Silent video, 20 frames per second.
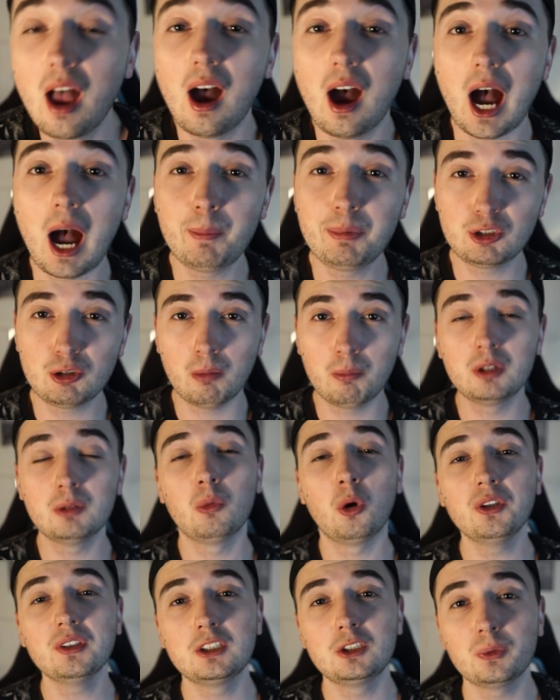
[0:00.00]
habe ich noch mit
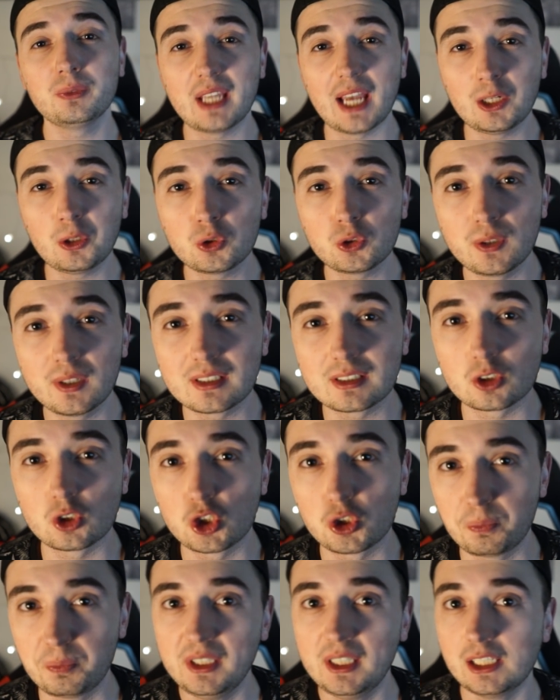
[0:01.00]
Monte und Allotrix
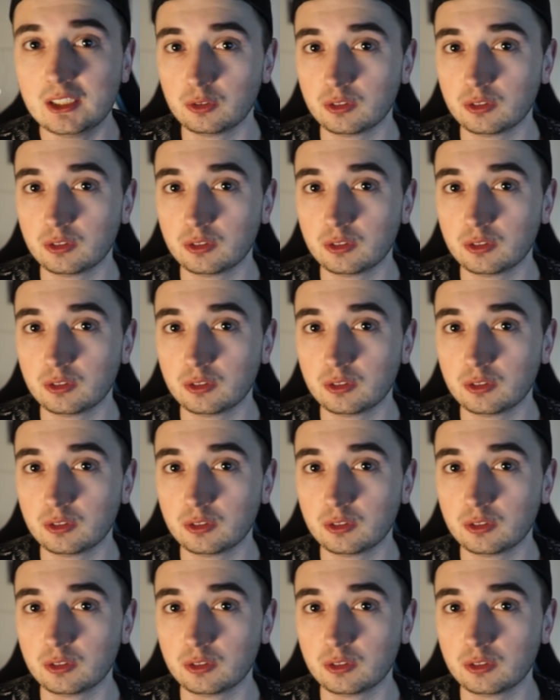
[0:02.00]
gespielt.